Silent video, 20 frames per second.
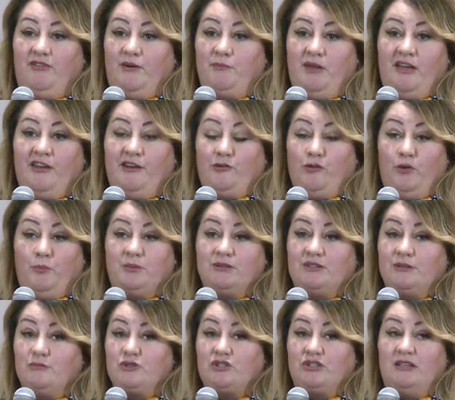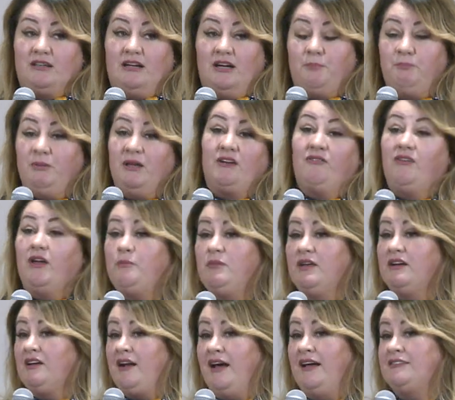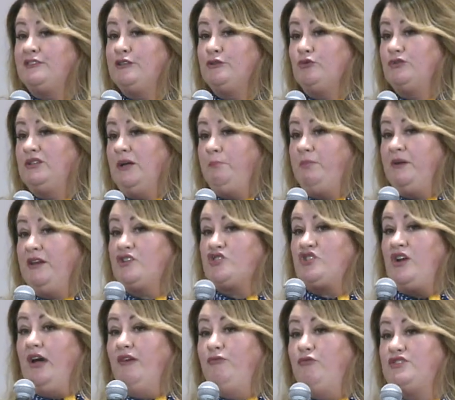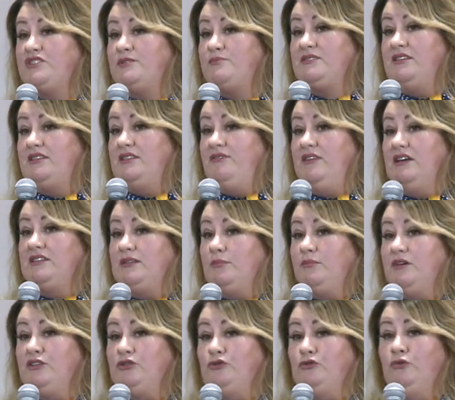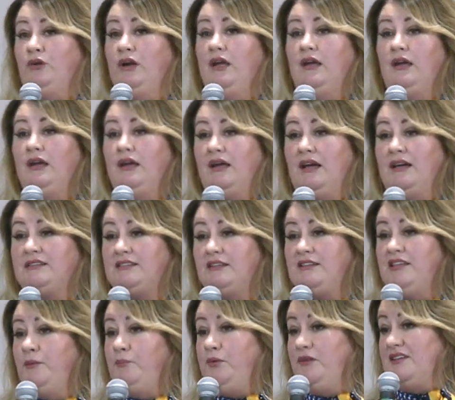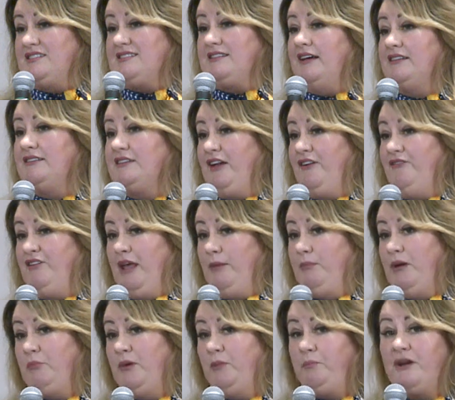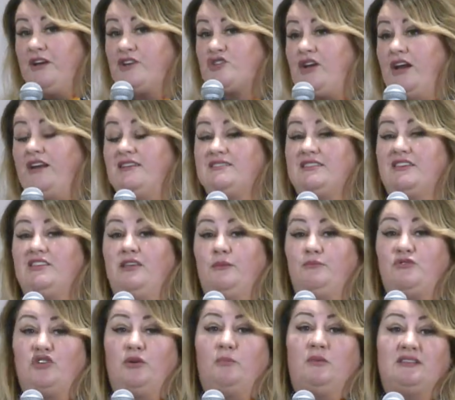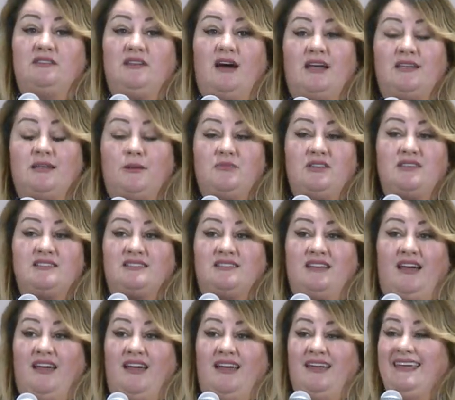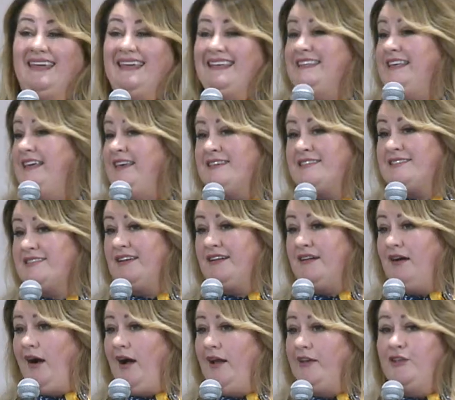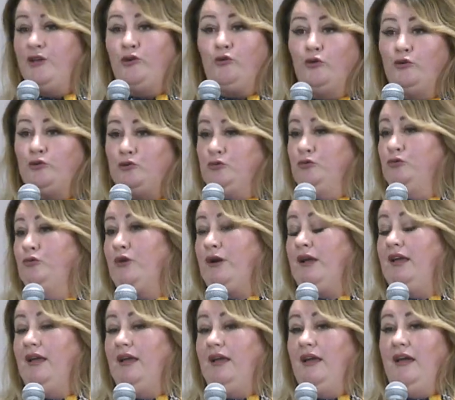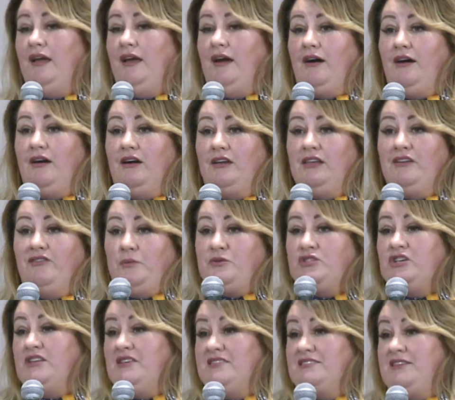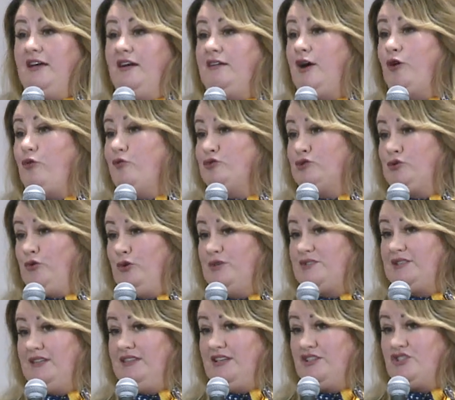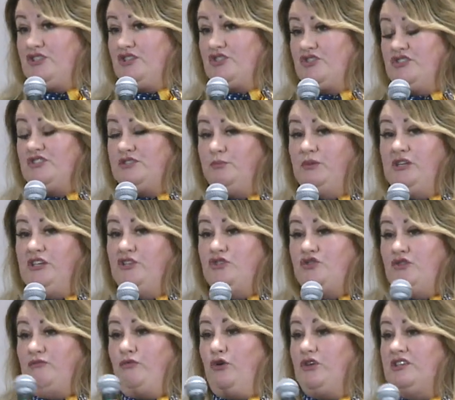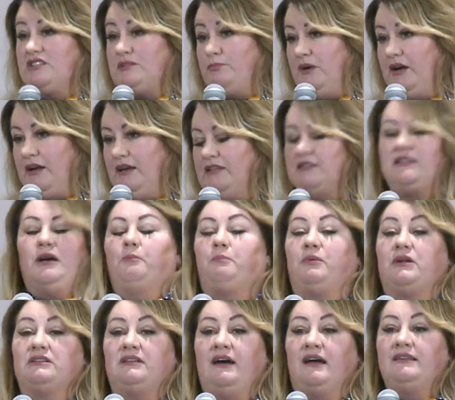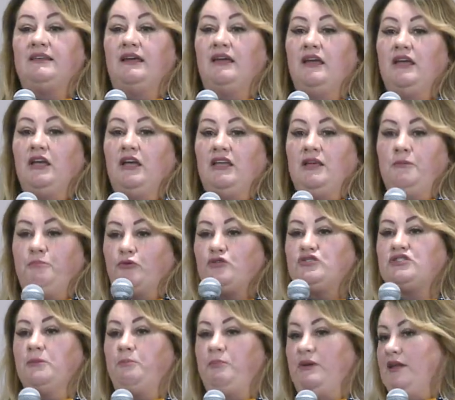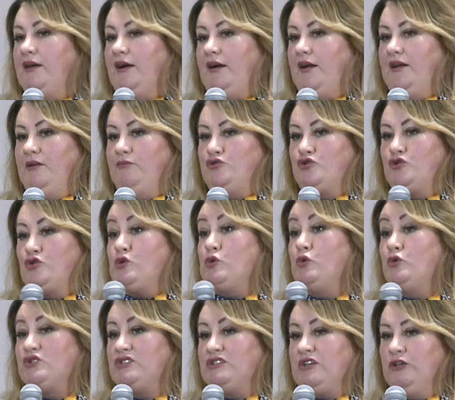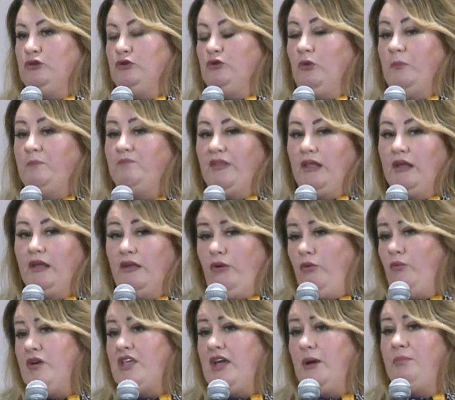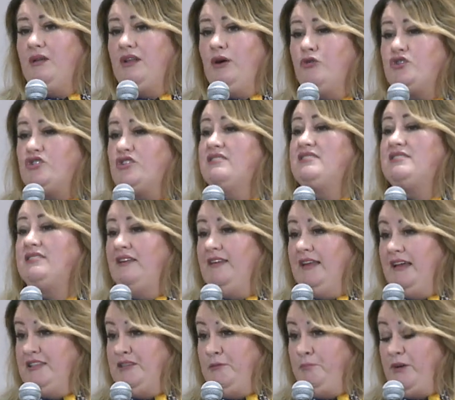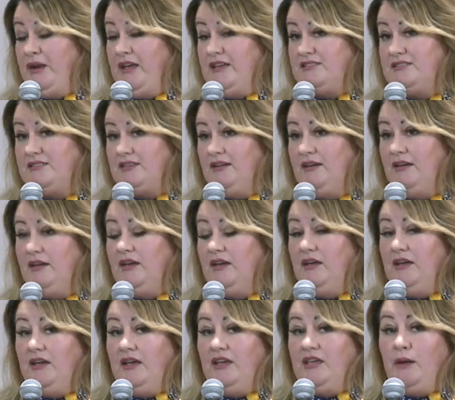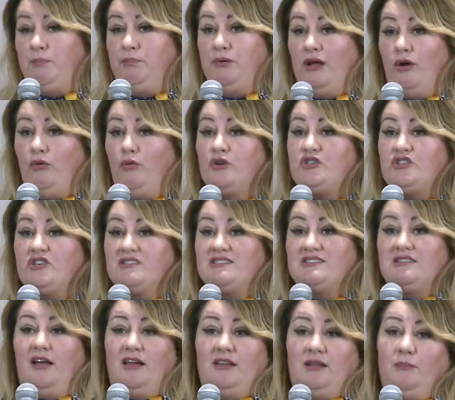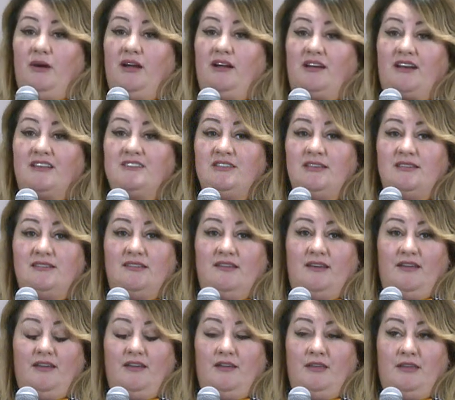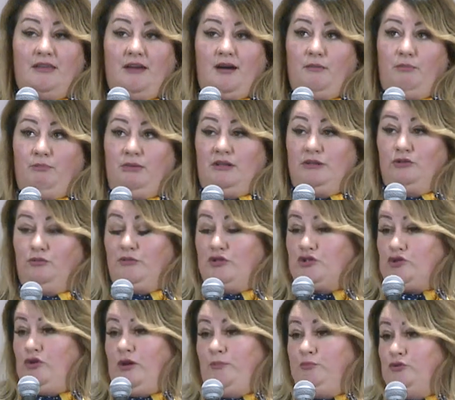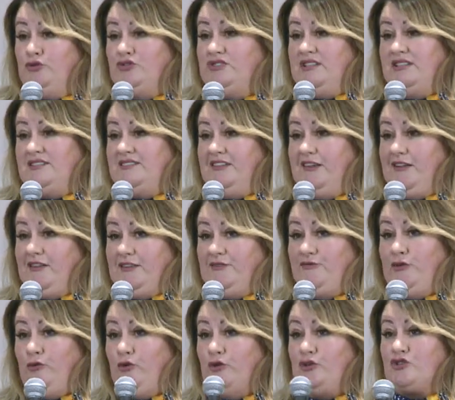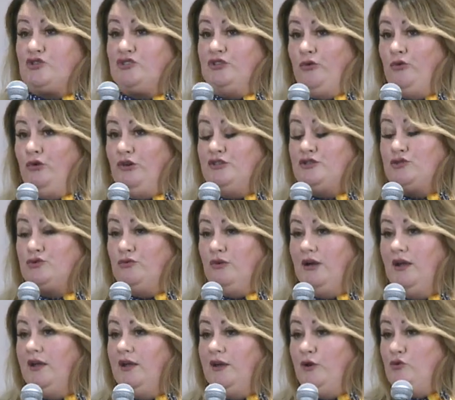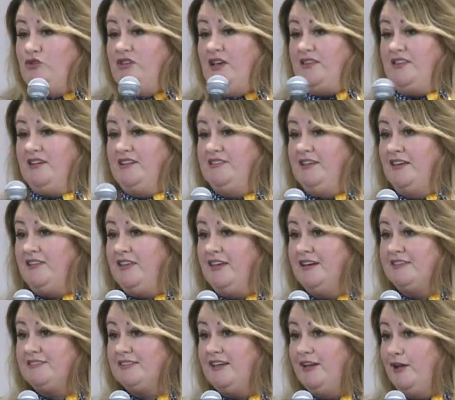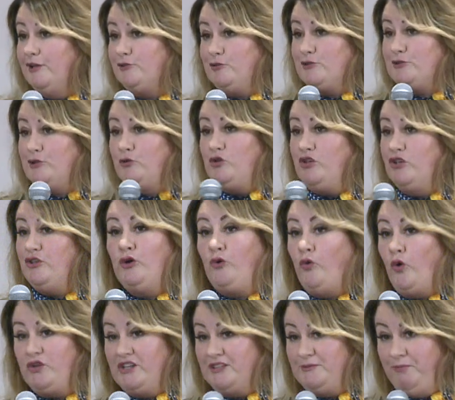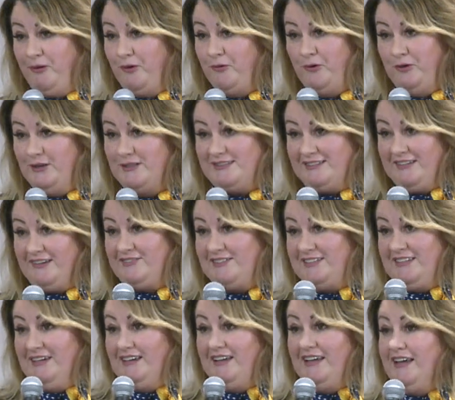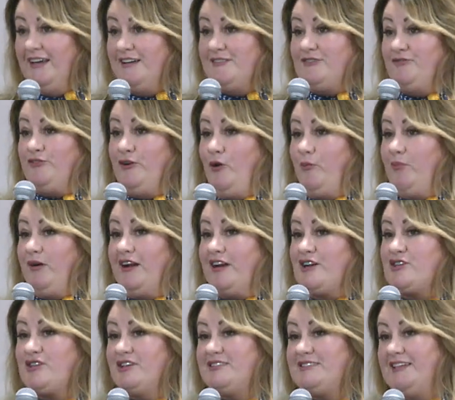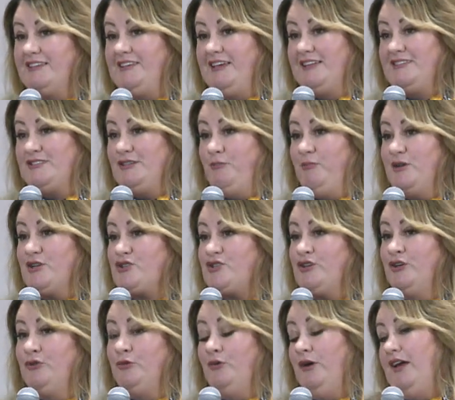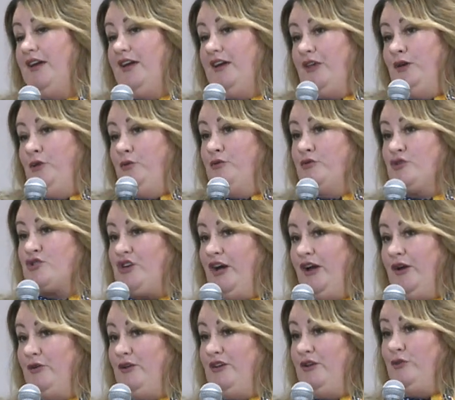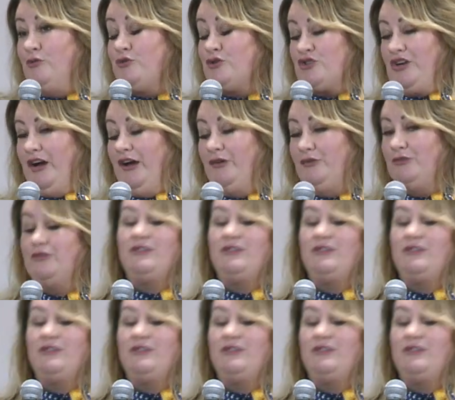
Америку, потому что как первые эмигранты туда приезжая в 89 году, это не было сладкое время. Мы приезжали с одним чемоданом, не зная ни языка, ни культуры, э, и вообще не зная, как устроится наша жизнь. Мы ничего не смогли там продать и просто приехали в чужую страну. И у меня была очень сильная депрессия. Я была очень зла на моих родителей, я была думала, что я буду здесь делать. Выходишь на улицу, людей нигде нет, то есть люди не ходят по улицам. все в своем гараже садятся в машину и уезжают, и уезжают.